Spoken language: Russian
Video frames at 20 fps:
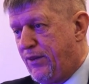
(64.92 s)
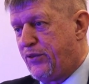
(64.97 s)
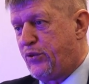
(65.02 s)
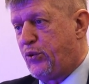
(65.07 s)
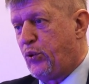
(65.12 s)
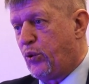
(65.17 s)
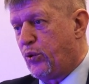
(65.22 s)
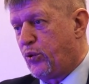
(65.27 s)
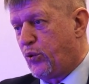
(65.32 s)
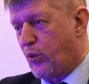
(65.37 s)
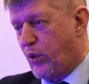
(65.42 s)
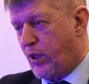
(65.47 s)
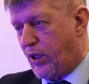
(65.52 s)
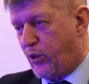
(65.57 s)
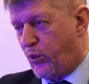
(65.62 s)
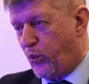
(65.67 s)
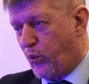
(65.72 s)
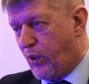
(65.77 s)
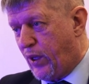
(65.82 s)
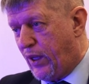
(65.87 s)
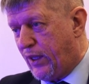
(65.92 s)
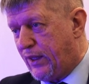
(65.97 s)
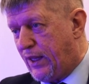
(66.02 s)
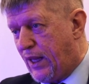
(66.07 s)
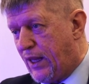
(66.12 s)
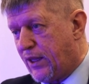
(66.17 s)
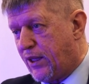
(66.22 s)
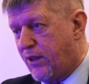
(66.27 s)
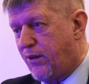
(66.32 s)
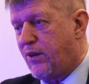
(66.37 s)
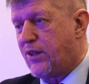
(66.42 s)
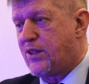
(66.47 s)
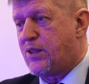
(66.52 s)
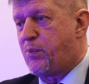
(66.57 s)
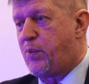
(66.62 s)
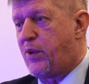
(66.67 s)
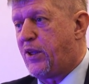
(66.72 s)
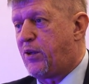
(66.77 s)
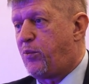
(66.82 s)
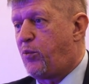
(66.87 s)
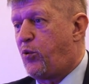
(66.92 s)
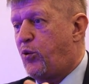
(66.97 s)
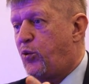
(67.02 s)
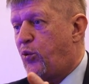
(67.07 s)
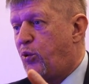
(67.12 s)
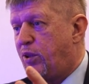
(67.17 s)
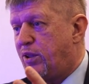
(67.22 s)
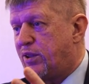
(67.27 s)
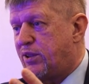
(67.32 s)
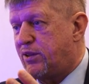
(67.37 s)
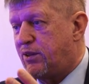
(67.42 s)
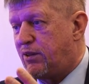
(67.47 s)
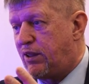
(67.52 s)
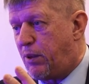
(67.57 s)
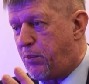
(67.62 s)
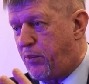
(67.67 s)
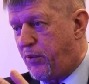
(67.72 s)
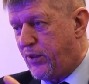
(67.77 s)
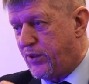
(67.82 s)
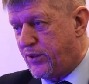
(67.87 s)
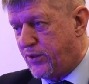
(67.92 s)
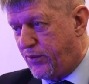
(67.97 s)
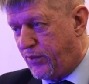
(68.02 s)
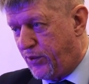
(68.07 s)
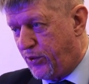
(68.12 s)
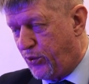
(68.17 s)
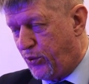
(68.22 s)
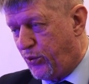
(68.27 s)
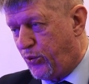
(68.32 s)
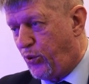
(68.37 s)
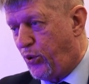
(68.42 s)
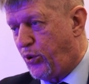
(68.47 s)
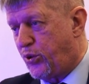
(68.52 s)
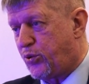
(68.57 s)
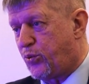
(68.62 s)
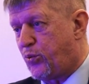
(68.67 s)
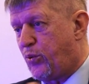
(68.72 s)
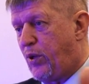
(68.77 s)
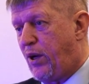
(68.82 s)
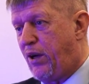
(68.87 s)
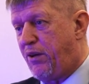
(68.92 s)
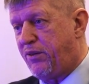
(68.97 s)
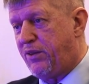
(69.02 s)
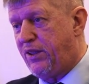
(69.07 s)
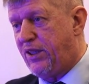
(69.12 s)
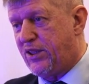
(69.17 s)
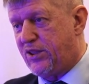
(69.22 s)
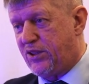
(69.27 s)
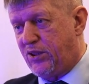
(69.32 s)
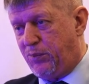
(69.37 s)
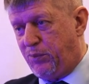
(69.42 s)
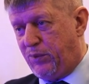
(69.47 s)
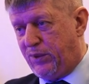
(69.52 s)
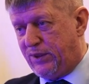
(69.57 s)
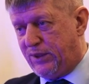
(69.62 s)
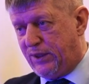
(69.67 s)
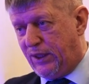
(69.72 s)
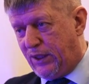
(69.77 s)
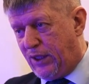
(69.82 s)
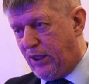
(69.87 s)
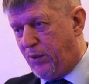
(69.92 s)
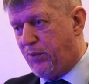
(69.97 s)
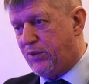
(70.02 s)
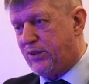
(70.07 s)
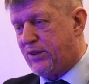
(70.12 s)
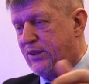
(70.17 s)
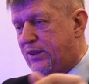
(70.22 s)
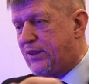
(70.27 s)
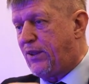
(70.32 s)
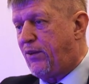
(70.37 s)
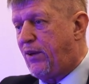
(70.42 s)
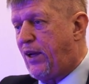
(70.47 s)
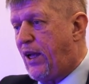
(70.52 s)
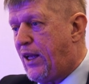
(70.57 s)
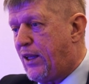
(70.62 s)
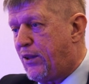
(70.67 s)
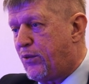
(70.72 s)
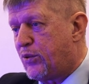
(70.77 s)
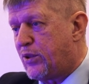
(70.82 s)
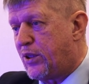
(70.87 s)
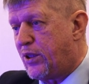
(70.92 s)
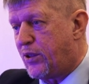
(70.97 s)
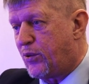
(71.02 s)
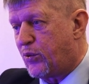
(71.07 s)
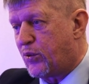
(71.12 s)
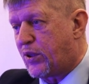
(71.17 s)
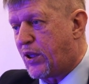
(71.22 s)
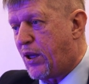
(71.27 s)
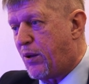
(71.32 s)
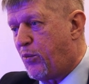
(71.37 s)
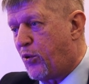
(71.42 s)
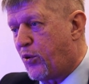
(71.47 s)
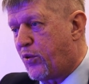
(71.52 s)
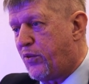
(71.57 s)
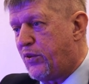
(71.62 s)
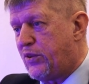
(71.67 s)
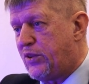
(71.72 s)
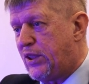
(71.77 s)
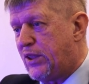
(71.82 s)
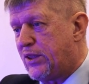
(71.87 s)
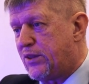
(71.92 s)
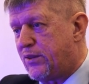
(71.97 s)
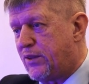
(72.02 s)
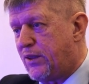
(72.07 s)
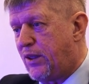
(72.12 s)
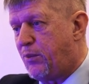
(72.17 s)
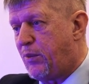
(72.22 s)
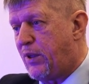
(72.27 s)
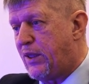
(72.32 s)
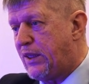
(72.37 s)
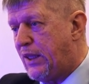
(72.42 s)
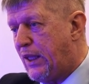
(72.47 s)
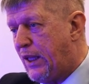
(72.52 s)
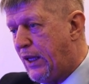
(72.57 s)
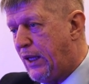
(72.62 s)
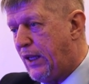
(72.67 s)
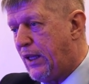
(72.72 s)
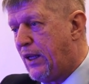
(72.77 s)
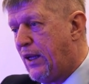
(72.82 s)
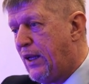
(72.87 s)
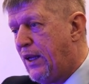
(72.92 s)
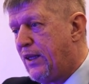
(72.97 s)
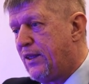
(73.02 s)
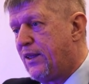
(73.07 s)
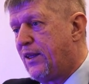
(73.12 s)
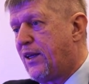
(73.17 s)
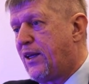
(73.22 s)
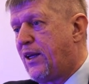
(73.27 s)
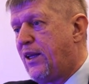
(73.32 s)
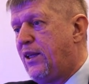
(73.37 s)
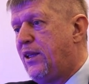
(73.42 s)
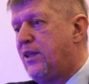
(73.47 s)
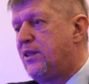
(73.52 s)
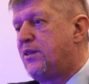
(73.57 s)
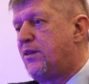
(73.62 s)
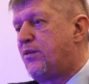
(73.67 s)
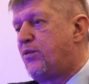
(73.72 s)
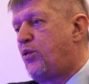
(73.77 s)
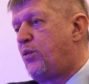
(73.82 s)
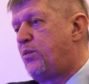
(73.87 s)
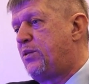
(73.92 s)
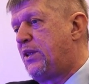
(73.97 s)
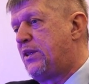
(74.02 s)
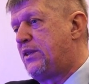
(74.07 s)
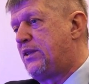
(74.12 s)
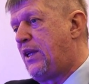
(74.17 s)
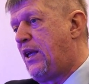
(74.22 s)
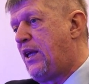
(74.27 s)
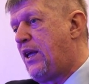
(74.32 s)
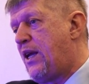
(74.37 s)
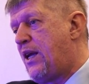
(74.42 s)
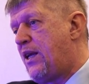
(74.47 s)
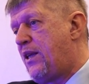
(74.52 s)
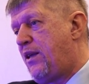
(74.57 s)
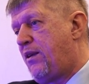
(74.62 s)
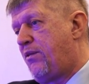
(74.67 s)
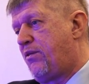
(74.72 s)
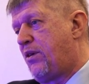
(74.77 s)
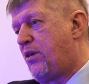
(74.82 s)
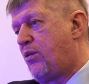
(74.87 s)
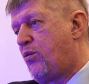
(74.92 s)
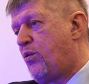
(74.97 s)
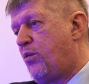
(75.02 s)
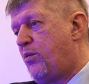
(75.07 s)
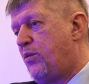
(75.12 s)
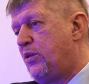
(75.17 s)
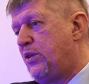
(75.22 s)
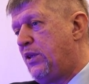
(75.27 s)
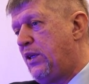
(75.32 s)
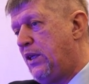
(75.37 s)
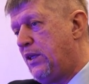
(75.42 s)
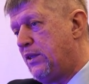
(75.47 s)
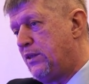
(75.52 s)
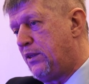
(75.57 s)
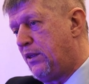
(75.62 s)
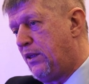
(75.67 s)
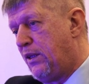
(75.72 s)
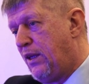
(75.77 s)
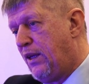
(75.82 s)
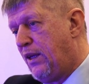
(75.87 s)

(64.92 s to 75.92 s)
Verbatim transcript: все друг от друга отталкивается, поэтому оно не схлапывается в одну точку, а внешними силами заставляет вот этот вот комок вещественной материи находиться в том состоянии, в каком он есть.